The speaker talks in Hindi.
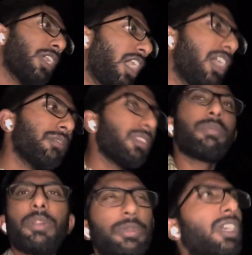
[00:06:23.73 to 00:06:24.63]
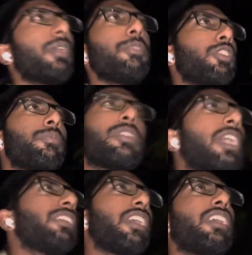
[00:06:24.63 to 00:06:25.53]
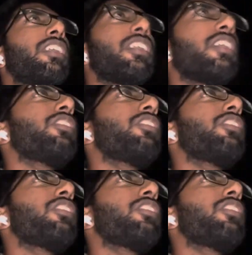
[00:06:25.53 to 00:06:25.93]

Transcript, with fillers: हाँ मतलब कभी ना कभी तो हिम्मत आई जाएगी लड़ने की